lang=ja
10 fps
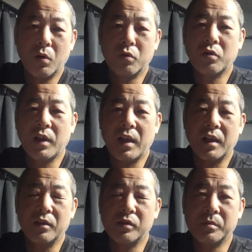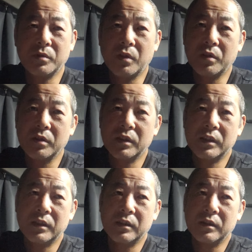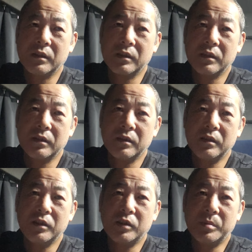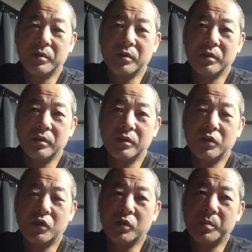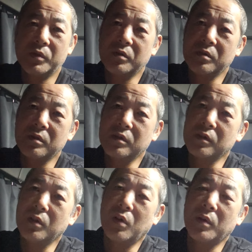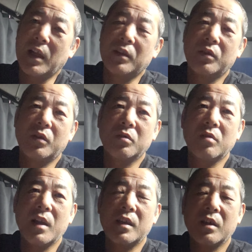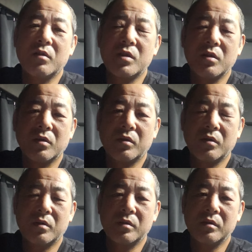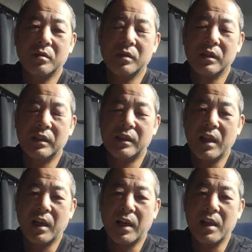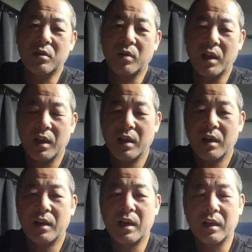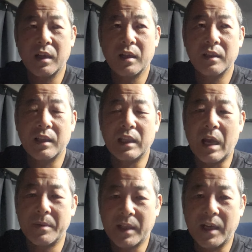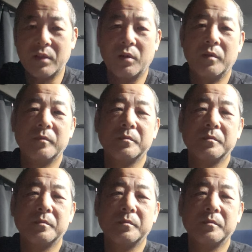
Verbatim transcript: 本当ね、自分の、自分、自分の納得がいける仕事をしていかないとね、なんか、ダメだなと。